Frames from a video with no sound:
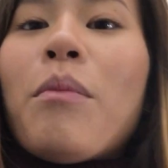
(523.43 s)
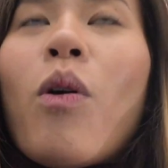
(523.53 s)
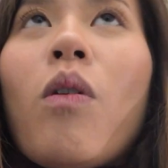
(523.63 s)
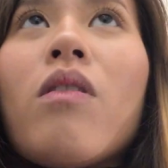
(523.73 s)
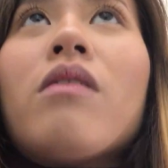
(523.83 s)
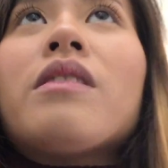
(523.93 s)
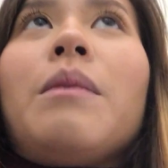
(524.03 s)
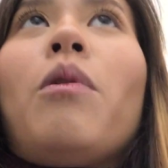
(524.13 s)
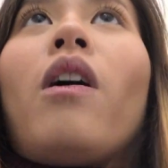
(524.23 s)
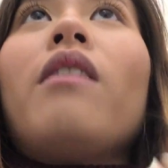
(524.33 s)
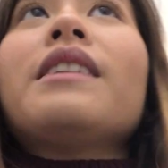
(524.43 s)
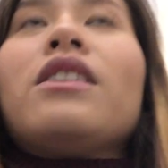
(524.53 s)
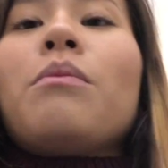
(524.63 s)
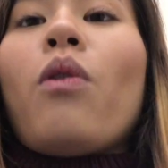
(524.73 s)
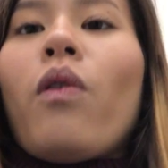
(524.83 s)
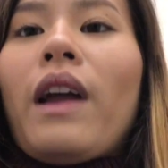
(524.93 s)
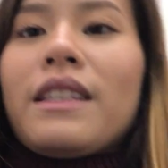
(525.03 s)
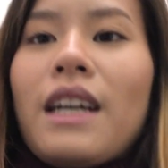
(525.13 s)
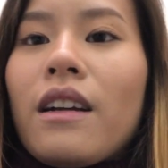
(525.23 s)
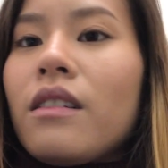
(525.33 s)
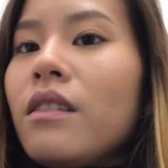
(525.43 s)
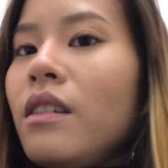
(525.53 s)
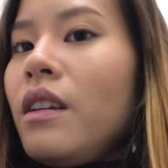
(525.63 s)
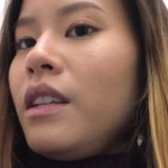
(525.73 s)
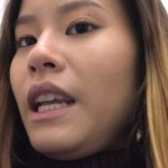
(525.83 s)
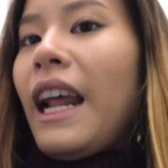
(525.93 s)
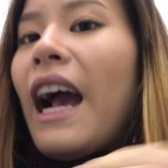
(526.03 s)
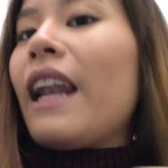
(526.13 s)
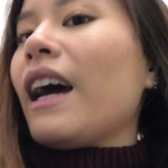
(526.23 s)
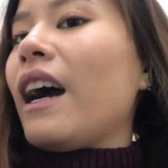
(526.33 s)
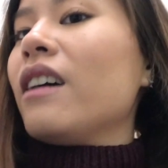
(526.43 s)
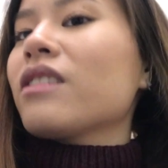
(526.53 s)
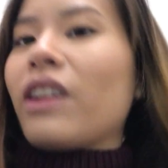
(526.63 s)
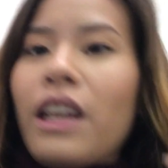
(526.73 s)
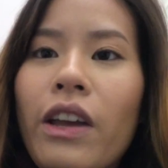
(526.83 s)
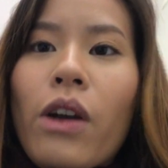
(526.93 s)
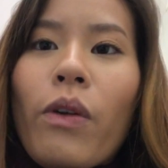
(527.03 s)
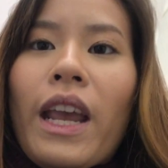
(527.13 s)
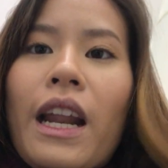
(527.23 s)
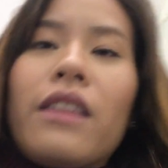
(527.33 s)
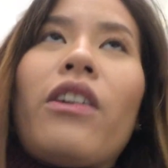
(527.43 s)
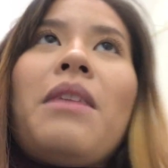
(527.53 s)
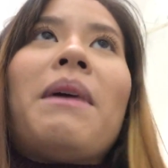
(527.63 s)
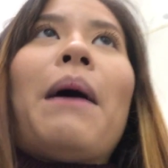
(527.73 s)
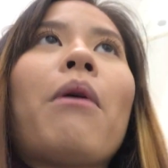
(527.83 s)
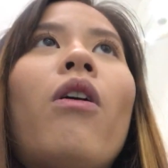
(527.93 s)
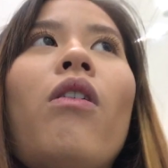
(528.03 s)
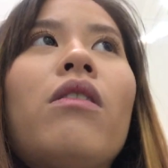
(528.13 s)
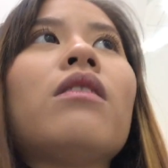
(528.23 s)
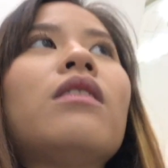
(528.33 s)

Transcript: โมงก็4ชั่วโมงหลังจากที่ทานนะคะตอนนี้ก็ยังโอเคนะตอนนี้มารับของ